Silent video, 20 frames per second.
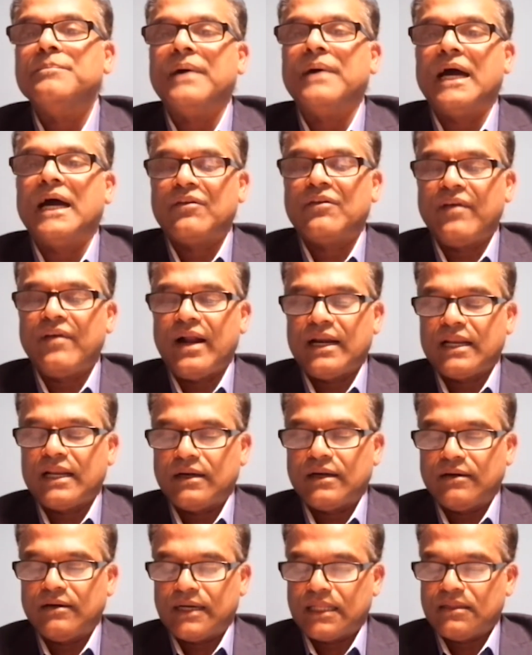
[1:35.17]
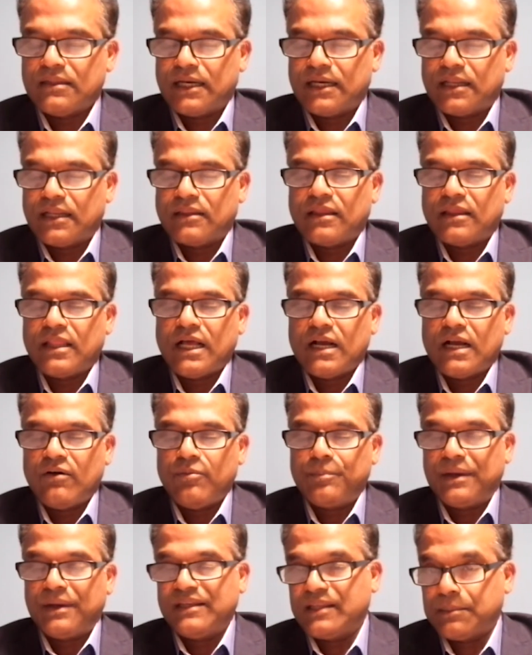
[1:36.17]
பார்வையாளர்கள் இடத்தில்
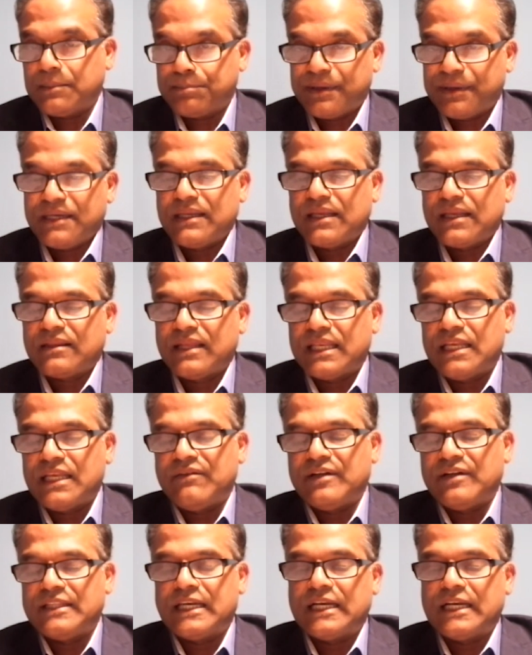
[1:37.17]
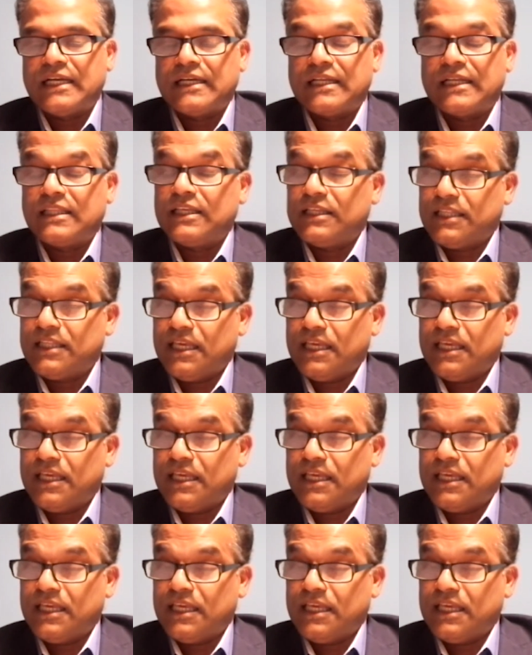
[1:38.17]
இருந்ததாகவும் இதன் பின்னர் தெரிய வந்திருக்கின்றது